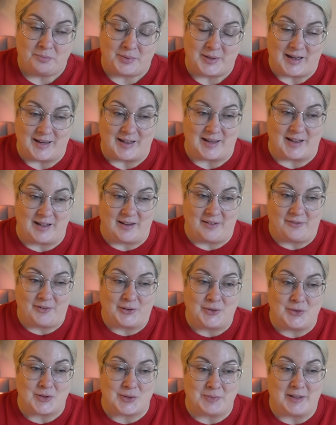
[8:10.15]
Puis la
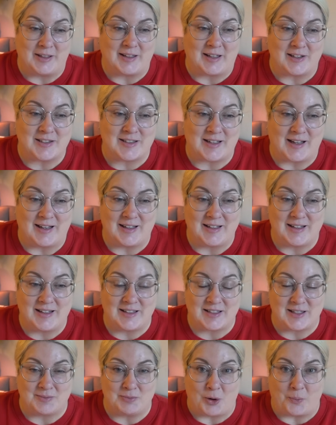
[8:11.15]
deux semaines, quand je suis allée
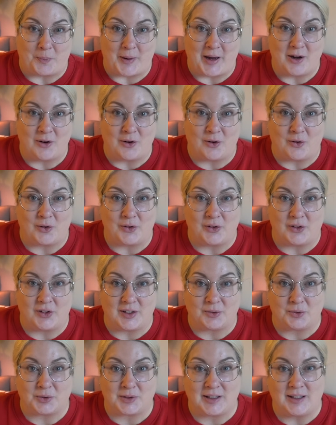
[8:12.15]
chez mon père, on a
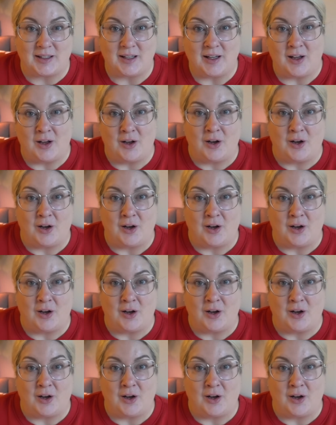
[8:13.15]
écouté